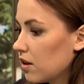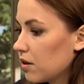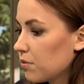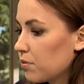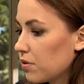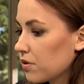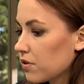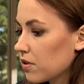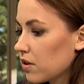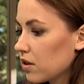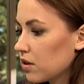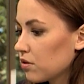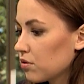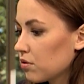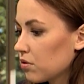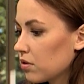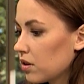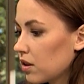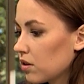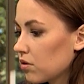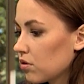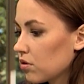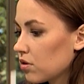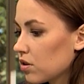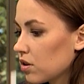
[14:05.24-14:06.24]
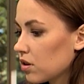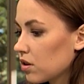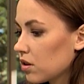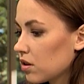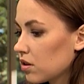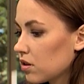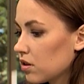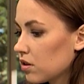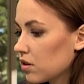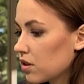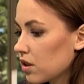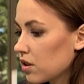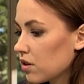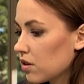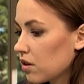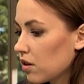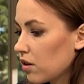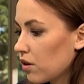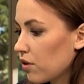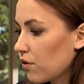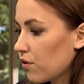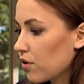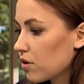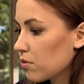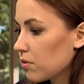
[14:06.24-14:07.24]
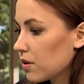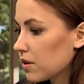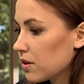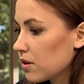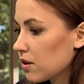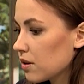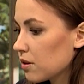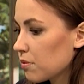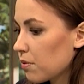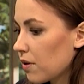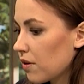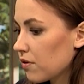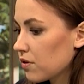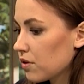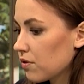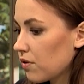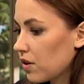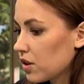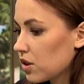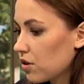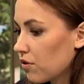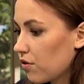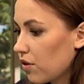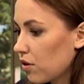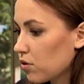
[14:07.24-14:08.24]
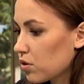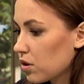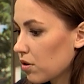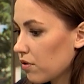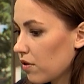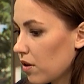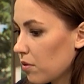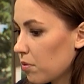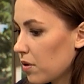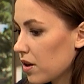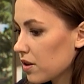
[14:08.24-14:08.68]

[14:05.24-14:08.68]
e, bez względu na to, czy część tych informacji jest prawdziwa czy fałszywa,